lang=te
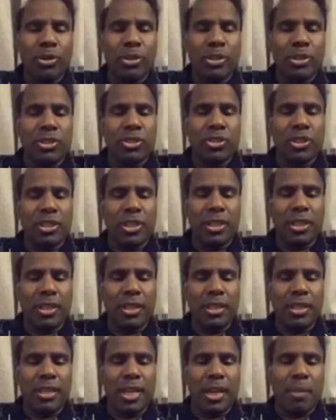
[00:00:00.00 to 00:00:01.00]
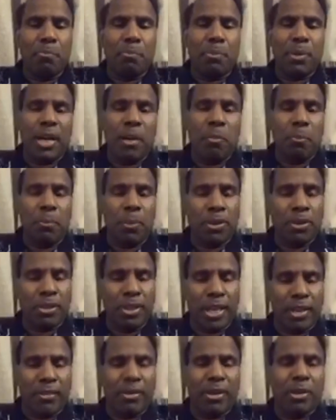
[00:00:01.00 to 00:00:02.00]
పదకొండు నుంచి ఏప్రిల్
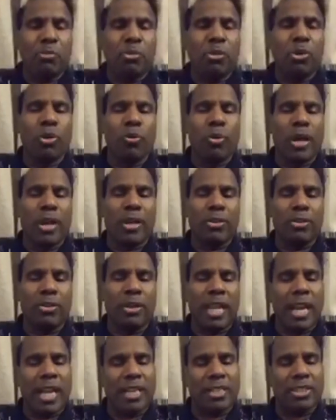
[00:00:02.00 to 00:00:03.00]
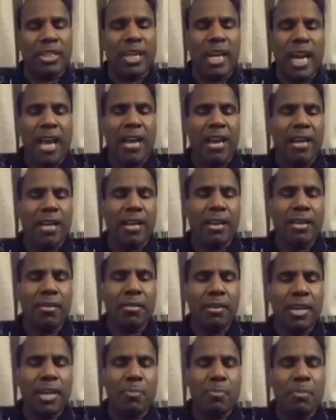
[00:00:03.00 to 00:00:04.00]
పం ఇరవై మూడు వరకు ఎలక్షనే
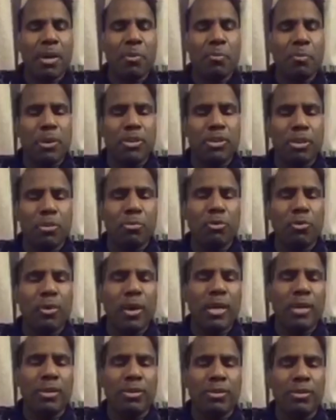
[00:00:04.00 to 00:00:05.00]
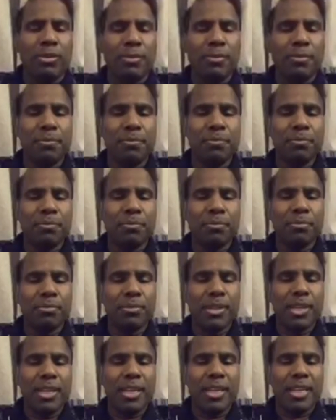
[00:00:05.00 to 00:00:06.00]
ఏప్రిల్ పంతొమ్మిది వరకు
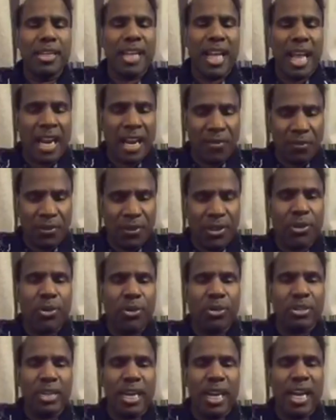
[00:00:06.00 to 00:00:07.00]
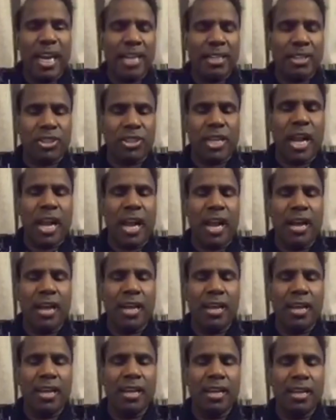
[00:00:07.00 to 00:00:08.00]
నలభై రోజుల ఎలక్షనా
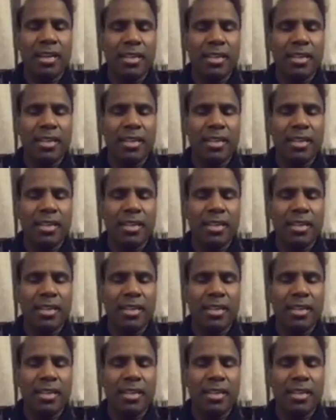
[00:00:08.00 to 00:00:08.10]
